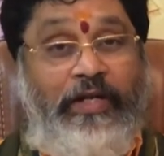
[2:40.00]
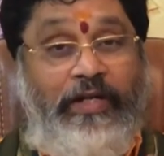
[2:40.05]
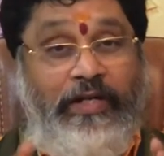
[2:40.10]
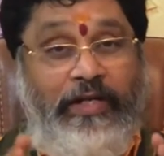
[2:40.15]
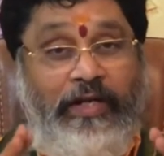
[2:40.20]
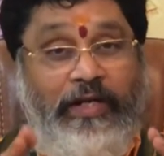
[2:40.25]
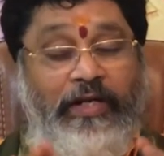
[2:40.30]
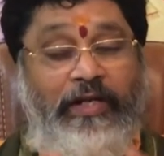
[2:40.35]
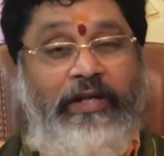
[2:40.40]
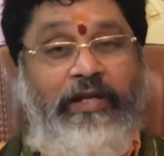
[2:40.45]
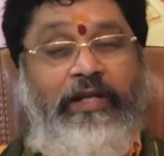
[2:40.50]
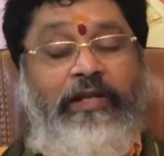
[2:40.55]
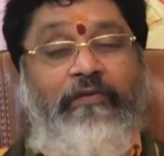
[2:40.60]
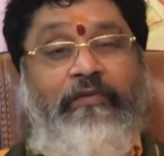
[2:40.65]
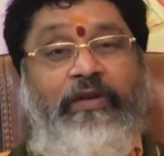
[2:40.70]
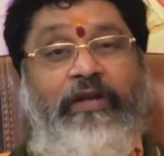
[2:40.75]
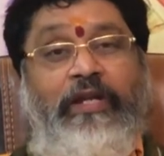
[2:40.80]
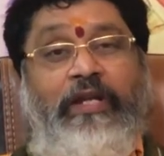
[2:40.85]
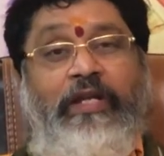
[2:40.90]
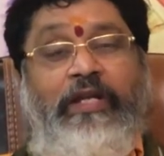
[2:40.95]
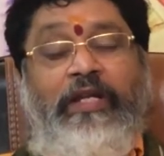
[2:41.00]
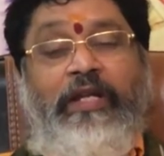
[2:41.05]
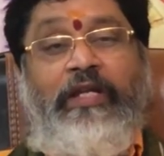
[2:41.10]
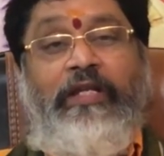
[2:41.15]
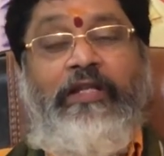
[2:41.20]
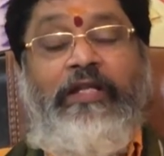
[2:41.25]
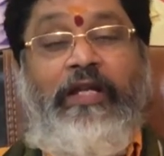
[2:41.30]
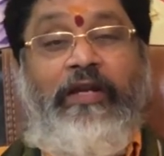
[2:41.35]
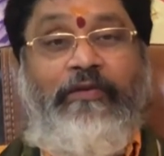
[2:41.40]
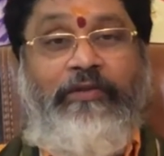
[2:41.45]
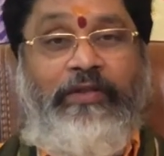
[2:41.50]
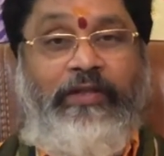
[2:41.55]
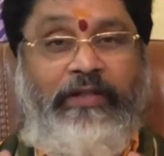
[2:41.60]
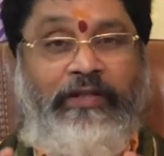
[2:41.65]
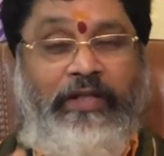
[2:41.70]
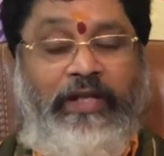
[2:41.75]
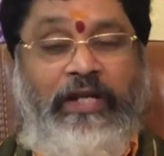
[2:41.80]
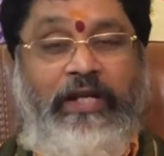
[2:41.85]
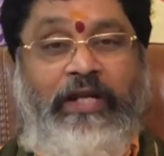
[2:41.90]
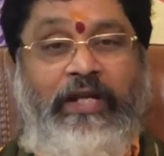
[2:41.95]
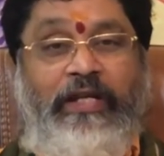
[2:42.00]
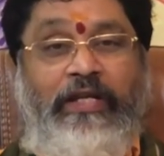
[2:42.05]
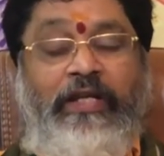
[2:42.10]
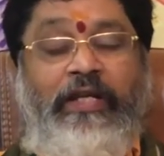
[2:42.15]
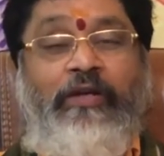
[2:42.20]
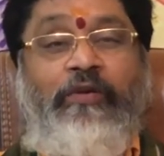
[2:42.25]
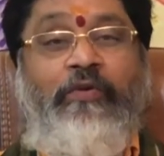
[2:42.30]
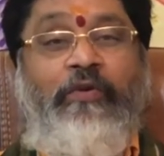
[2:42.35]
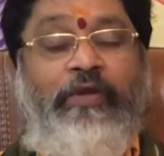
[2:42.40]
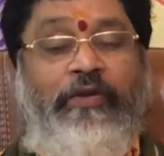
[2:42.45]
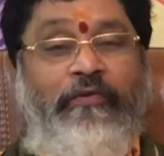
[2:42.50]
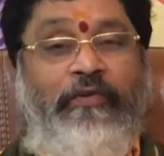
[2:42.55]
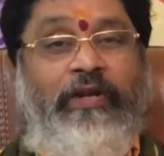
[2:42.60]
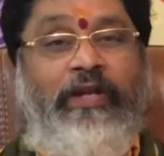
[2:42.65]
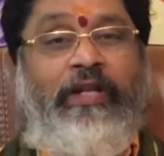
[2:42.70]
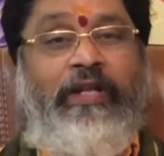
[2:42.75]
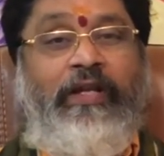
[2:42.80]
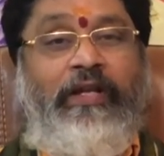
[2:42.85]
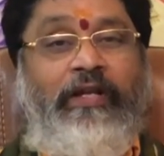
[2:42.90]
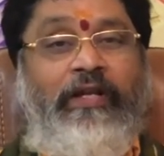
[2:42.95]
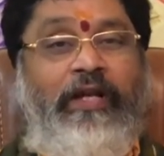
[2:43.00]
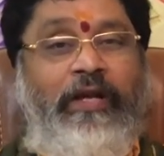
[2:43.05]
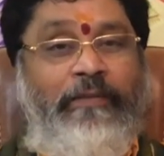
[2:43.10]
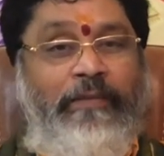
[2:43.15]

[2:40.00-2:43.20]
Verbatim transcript: ఎక్కడికైనా వెళ్ళి ఏ దేవతకి వెళ్ళినా ఏ గుడికి వెళ్ళినా